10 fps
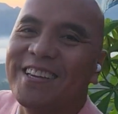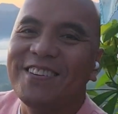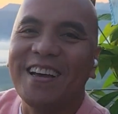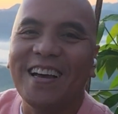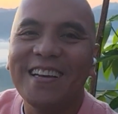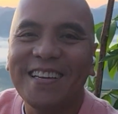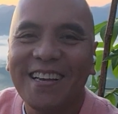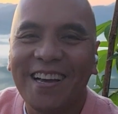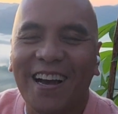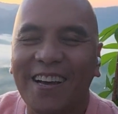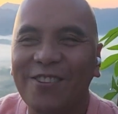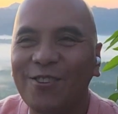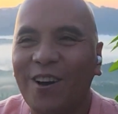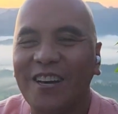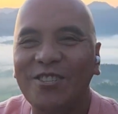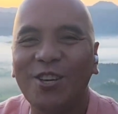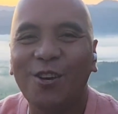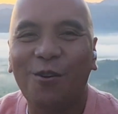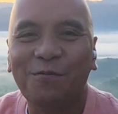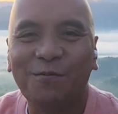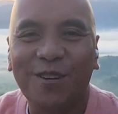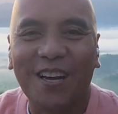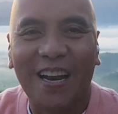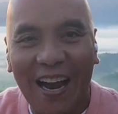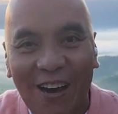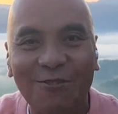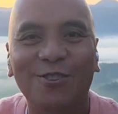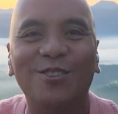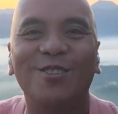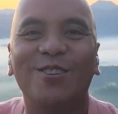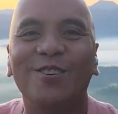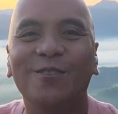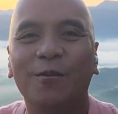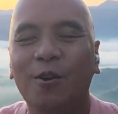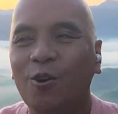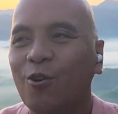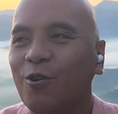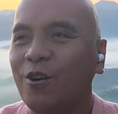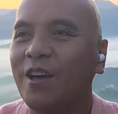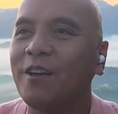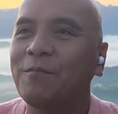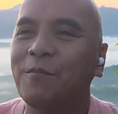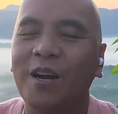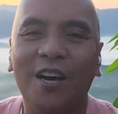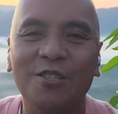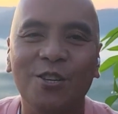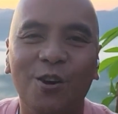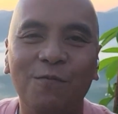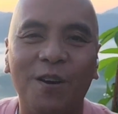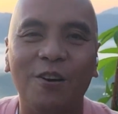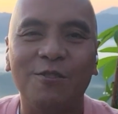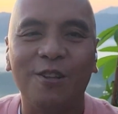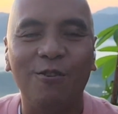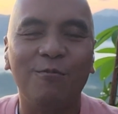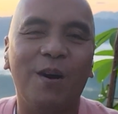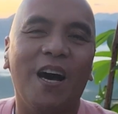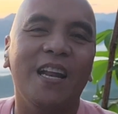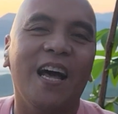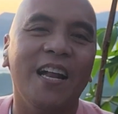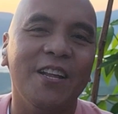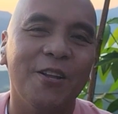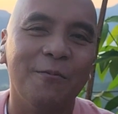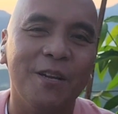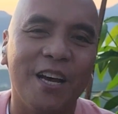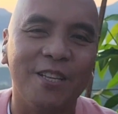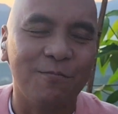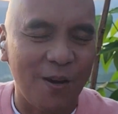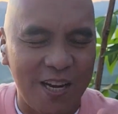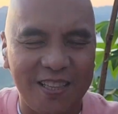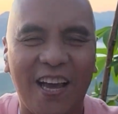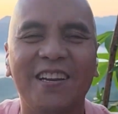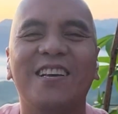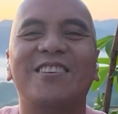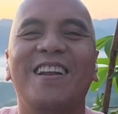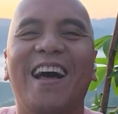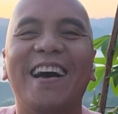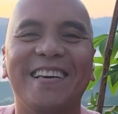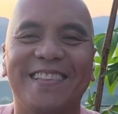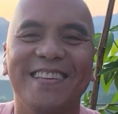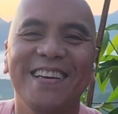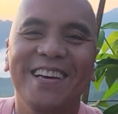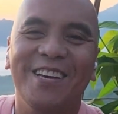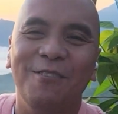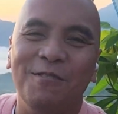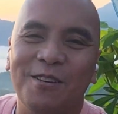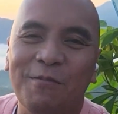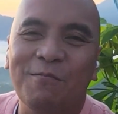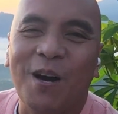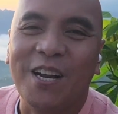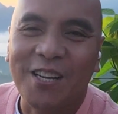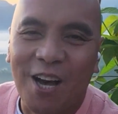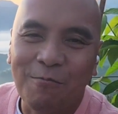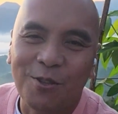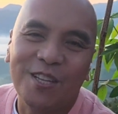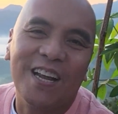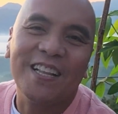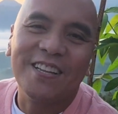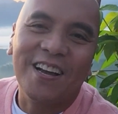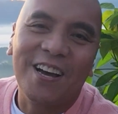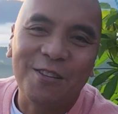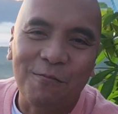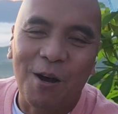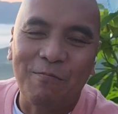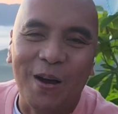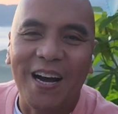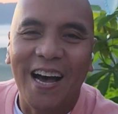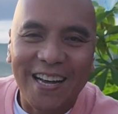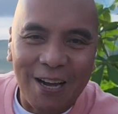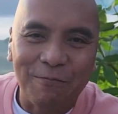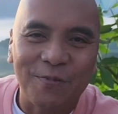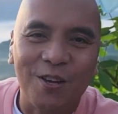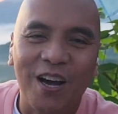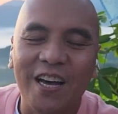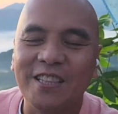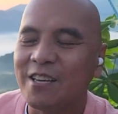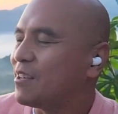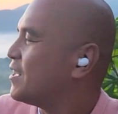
nyo na. Ito ah, Sea of Clouds. Oh, eh, pagka Sea of Clouds na ako, maaalala na naman natin para tayo nasa langit. Ibig sabihin, parang naabot na natin ang ating mga pangarap, yung ating